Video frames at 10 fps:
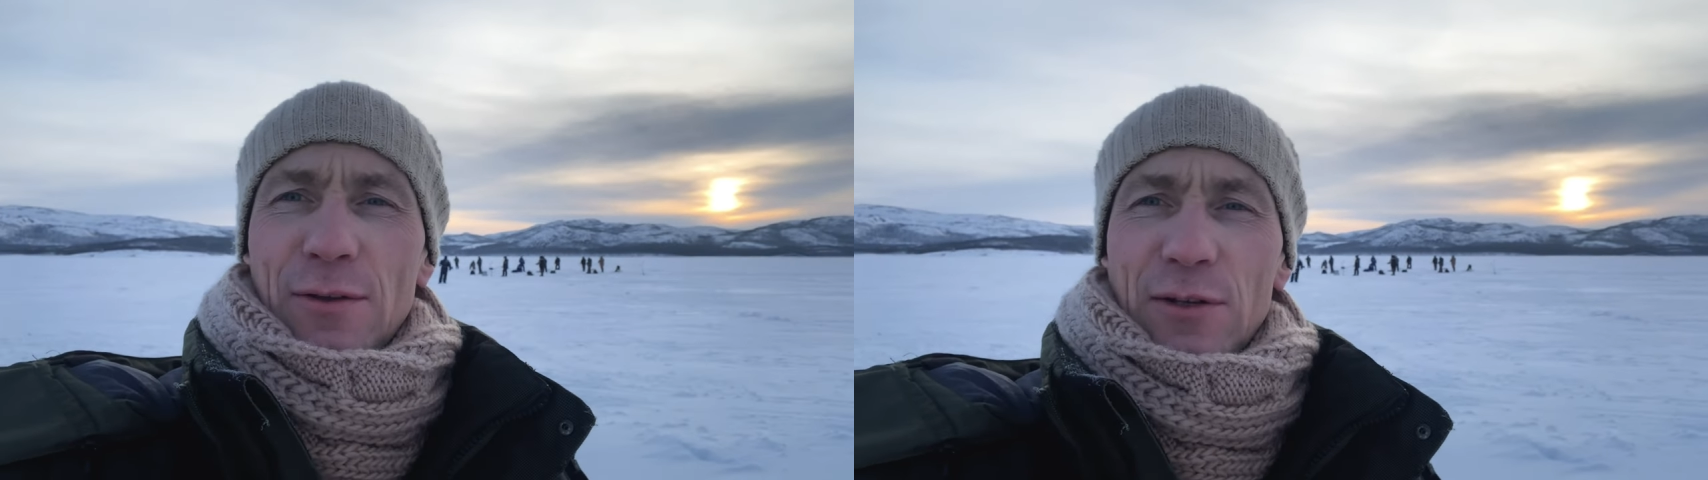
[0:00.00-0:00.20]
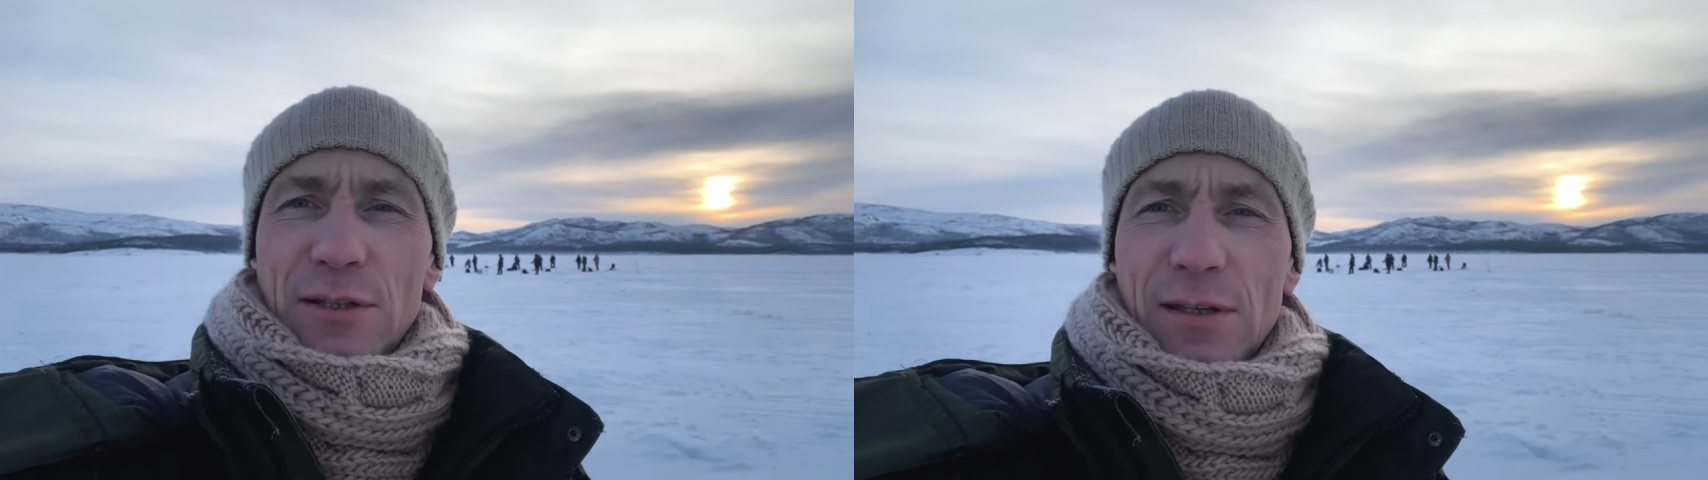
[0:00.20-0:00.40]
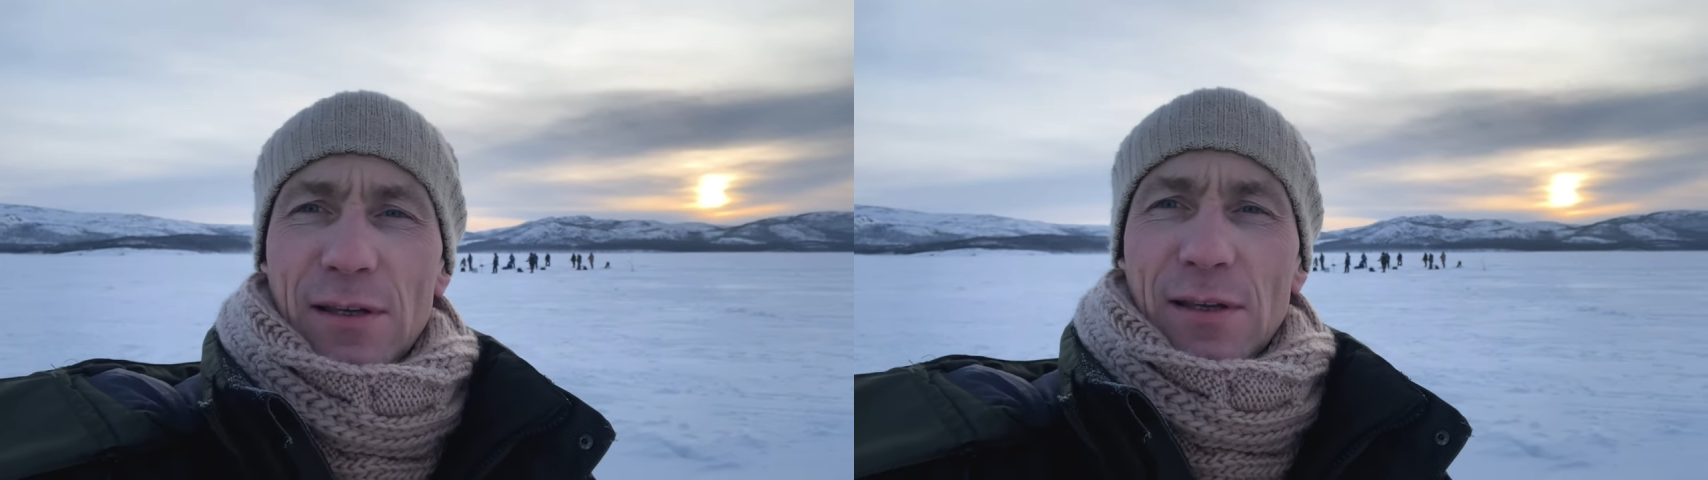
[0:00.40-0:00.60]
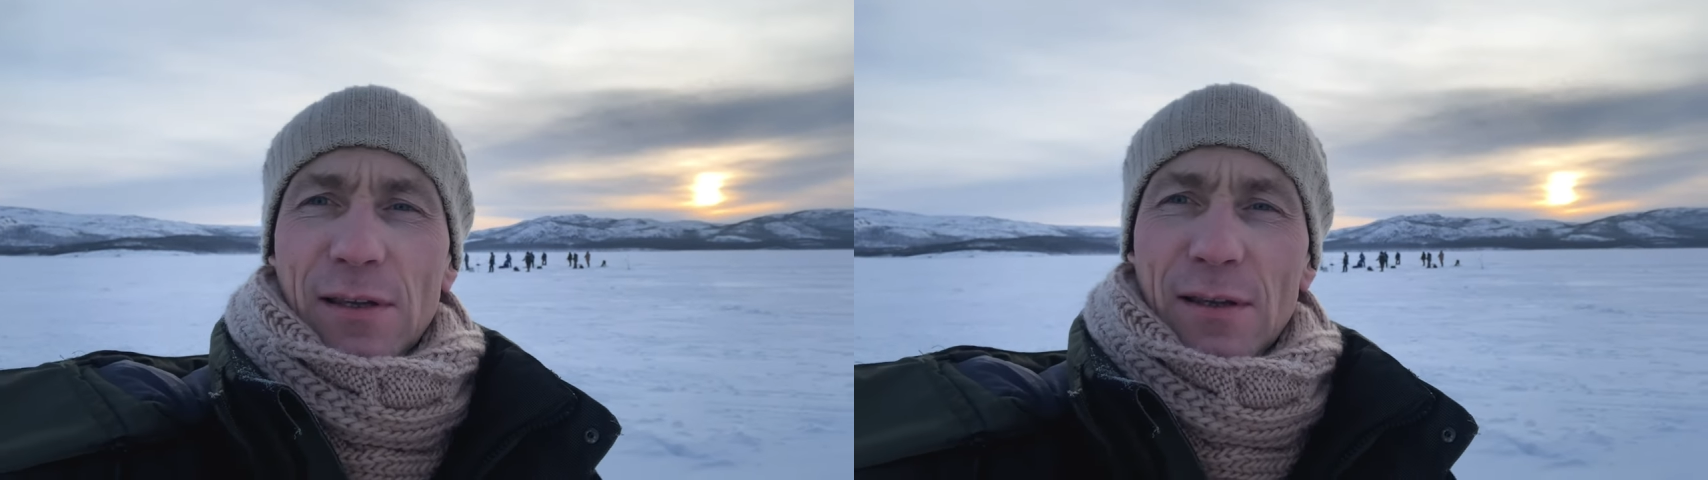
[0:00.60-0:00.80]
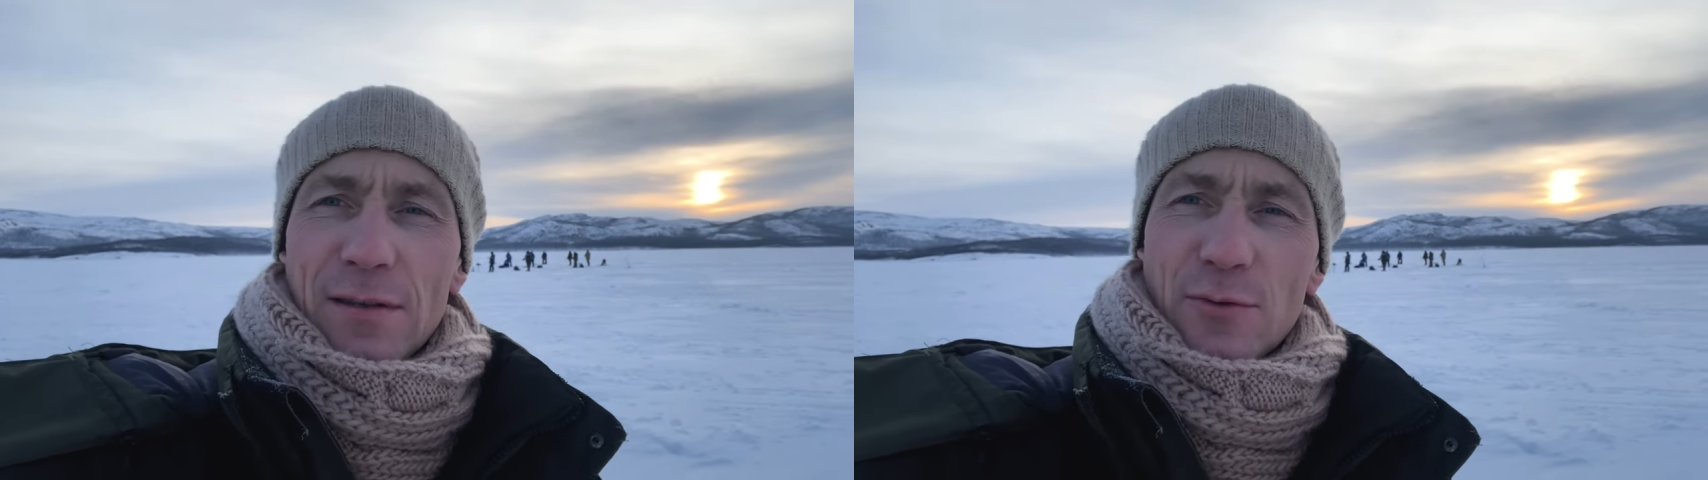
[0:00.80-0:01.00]
То есть
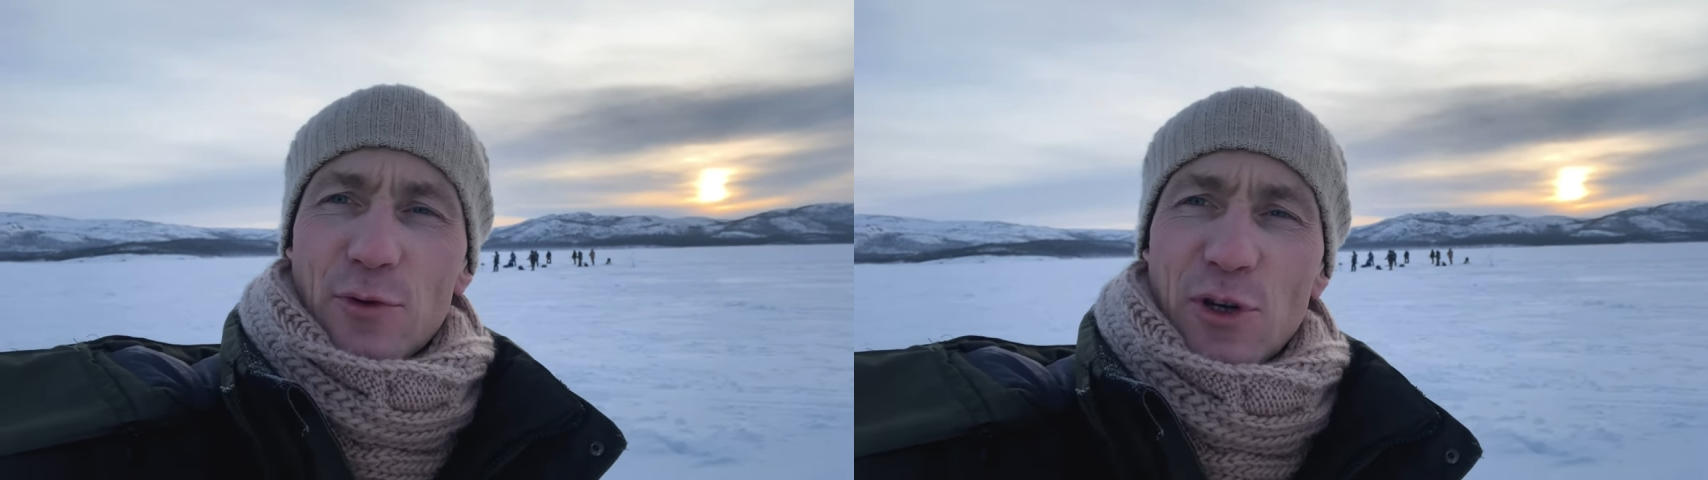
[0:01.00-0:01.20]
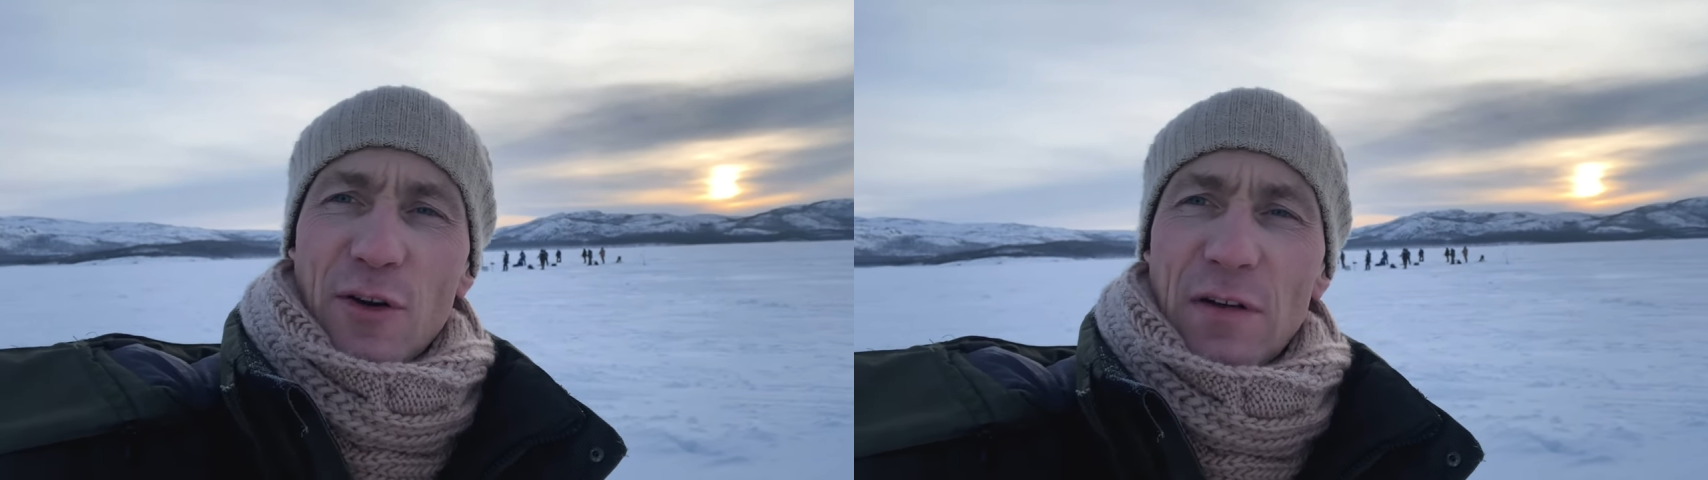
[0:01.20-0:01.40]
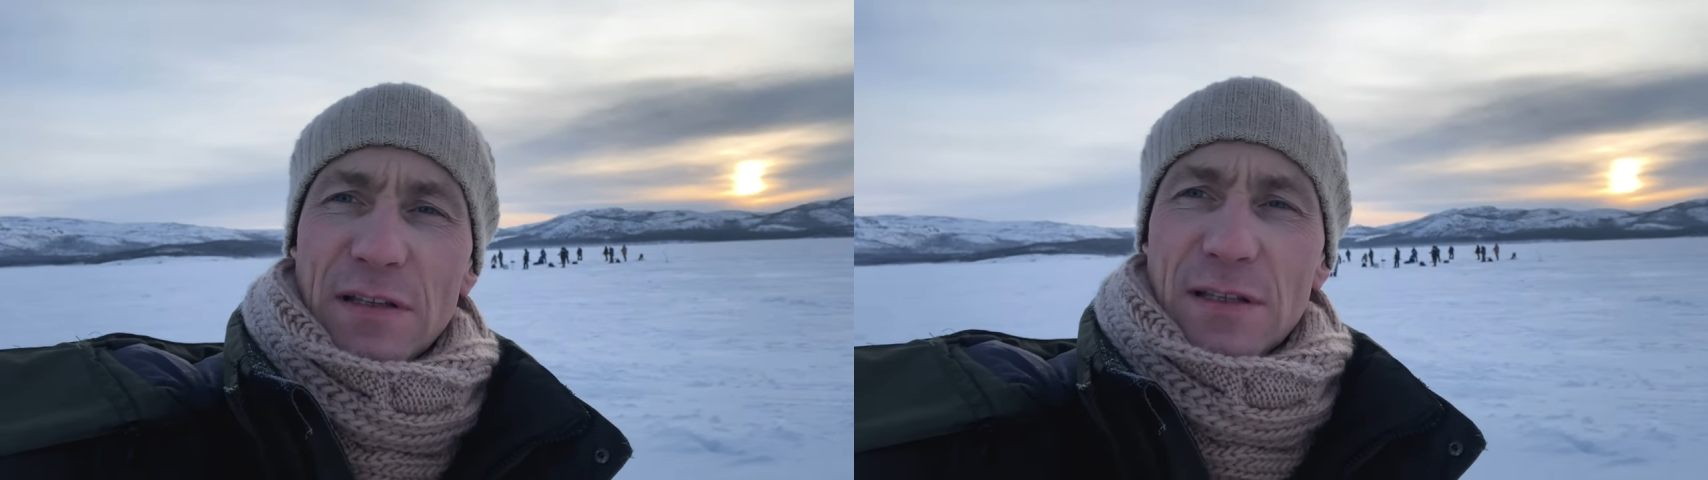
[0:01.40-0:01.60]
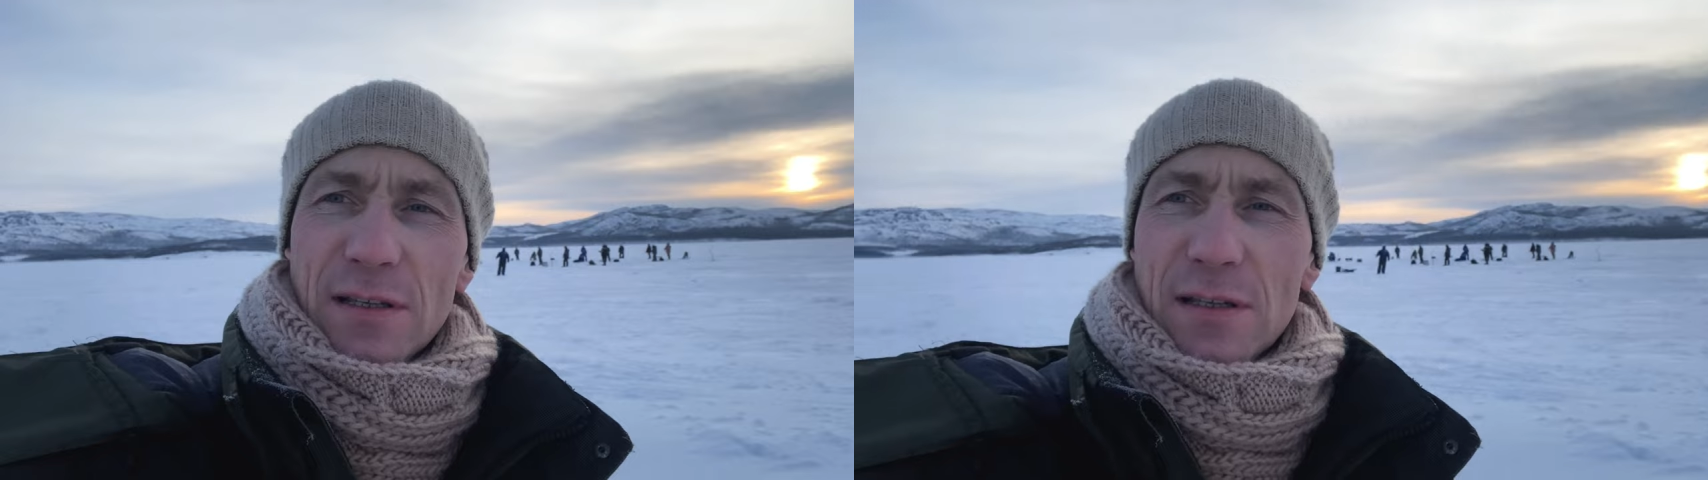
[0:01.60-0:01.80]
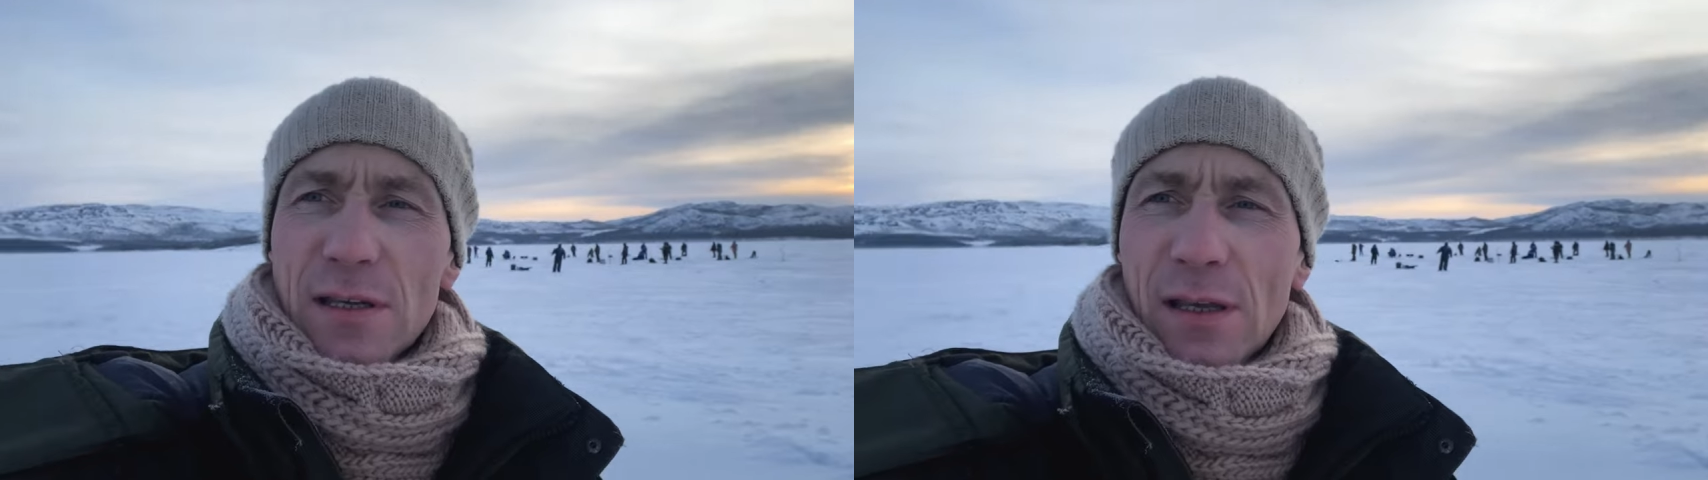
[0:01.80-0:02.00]
скучковался
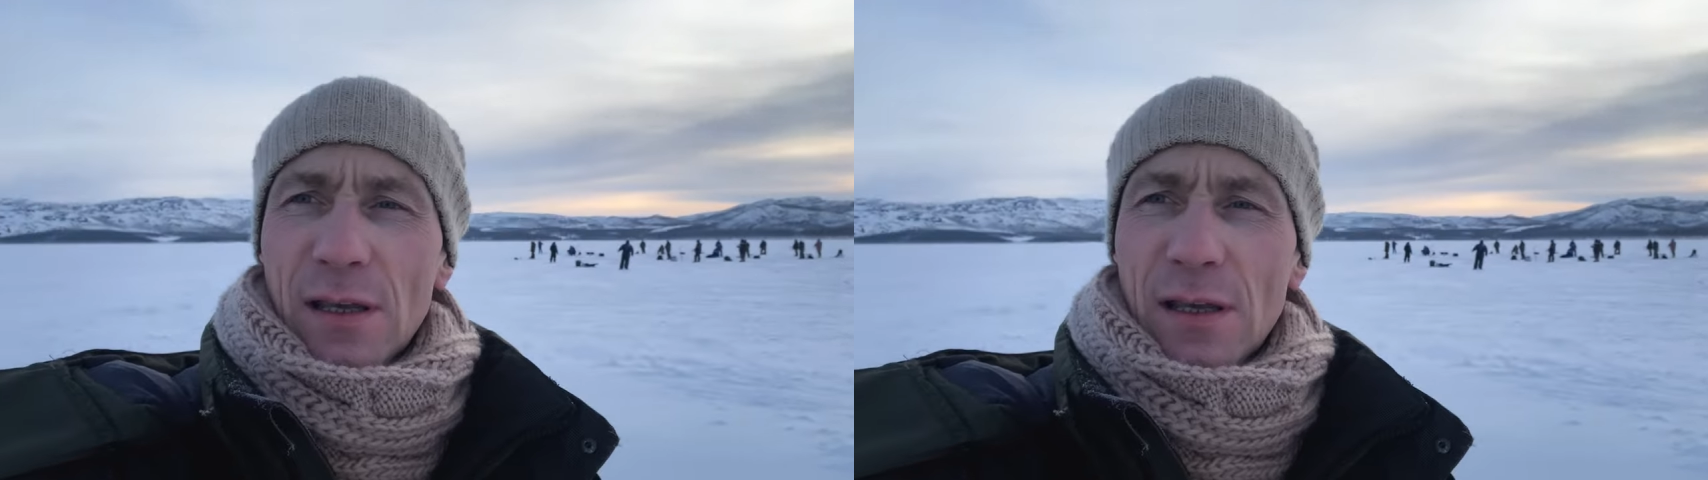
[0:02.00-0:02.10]
здесь.